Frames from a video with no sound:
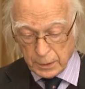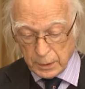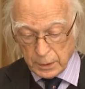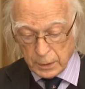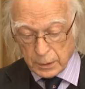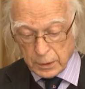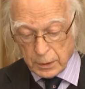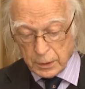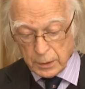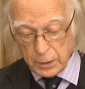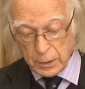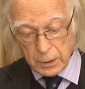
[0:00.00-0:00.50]

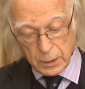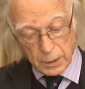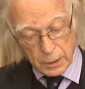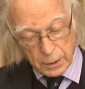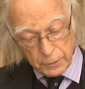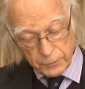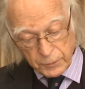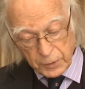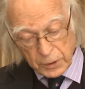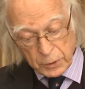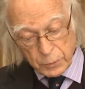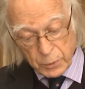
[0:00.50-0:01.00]
qui
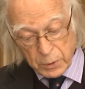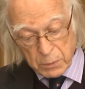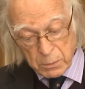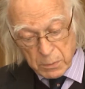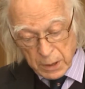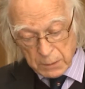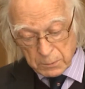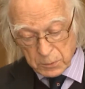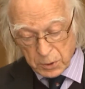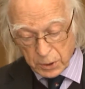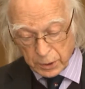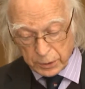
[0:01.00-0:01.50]
avait
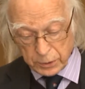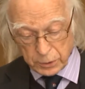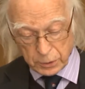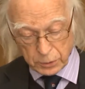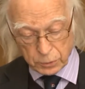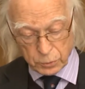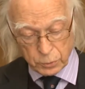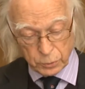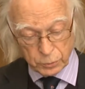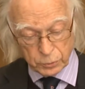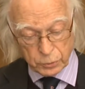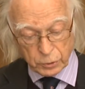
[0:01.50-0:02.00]
lui-même d'ailleurs
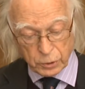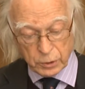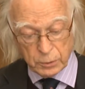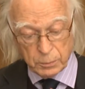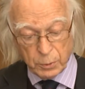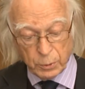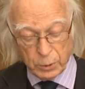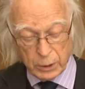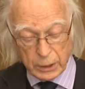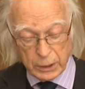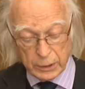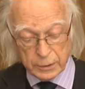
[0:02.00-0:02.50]

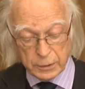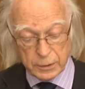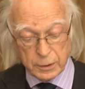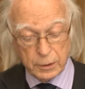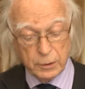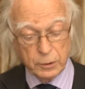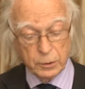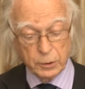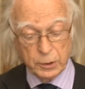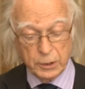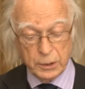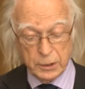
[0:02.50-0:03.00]
contribué à la
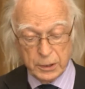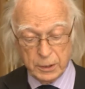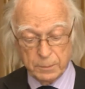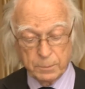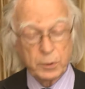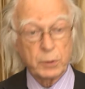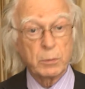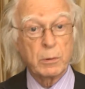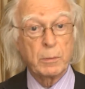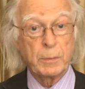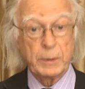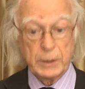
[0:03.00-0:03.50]
théorie des
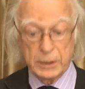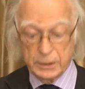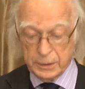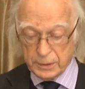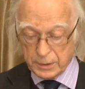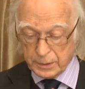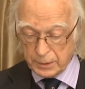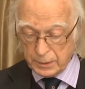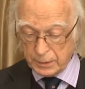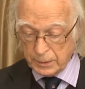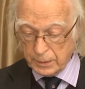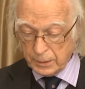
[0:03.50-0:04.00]

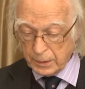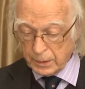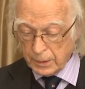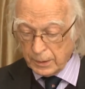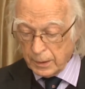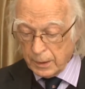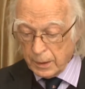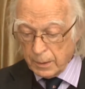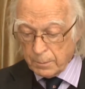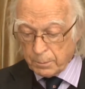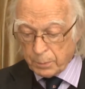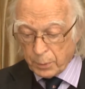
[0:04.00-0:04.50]
probabilités,
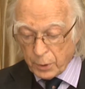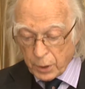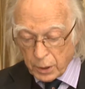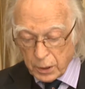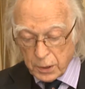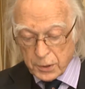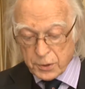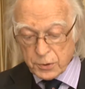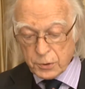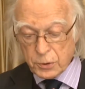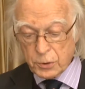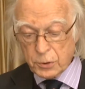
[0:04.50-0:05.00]

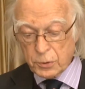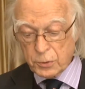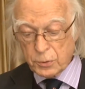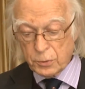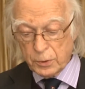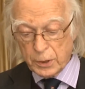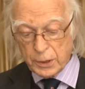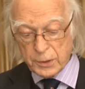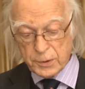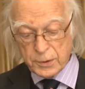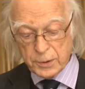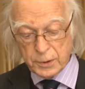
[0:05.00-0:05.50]
presque tous
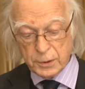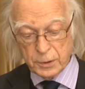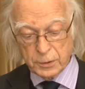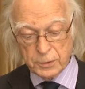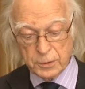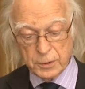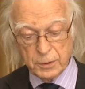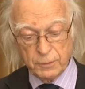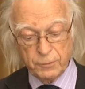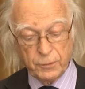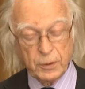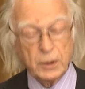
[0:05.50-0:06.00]
les
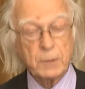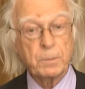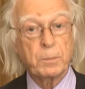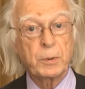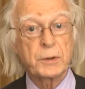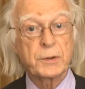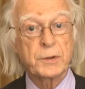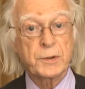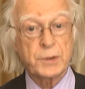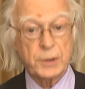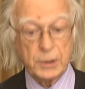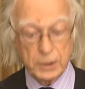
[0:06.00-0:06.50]
scientifiques
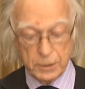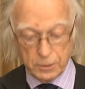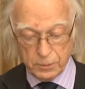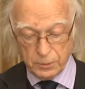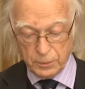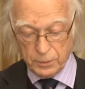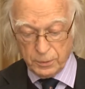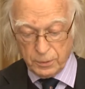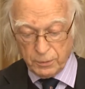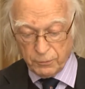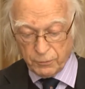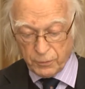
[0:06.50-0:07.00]
pensaient que
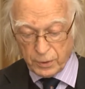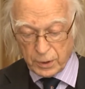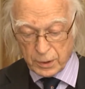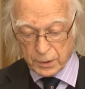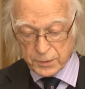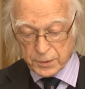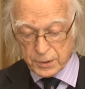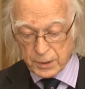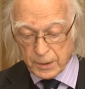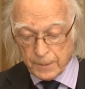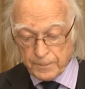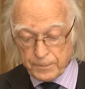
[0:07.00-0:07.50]
l'univers
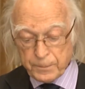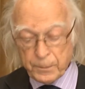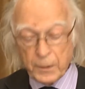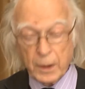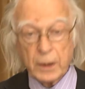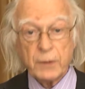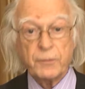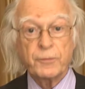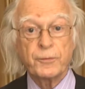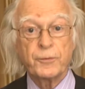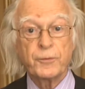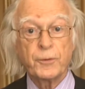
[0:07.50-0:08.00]
est
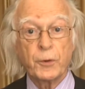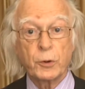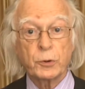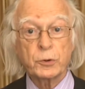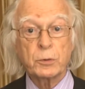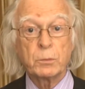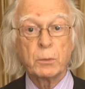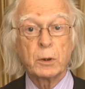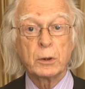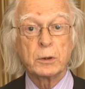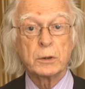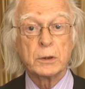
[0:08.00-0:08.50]

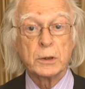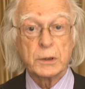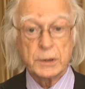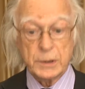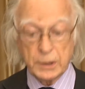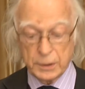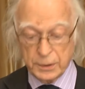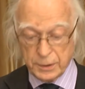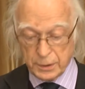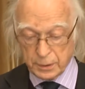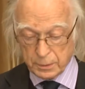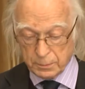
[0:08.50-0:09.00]
fortement
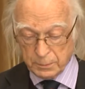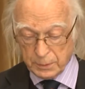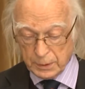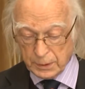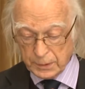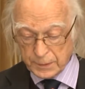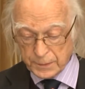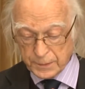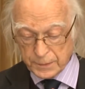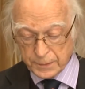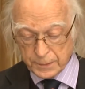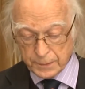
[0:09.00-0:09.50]

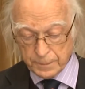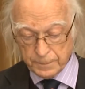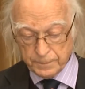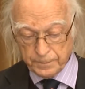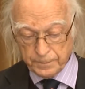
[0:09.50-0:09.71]
déterministe.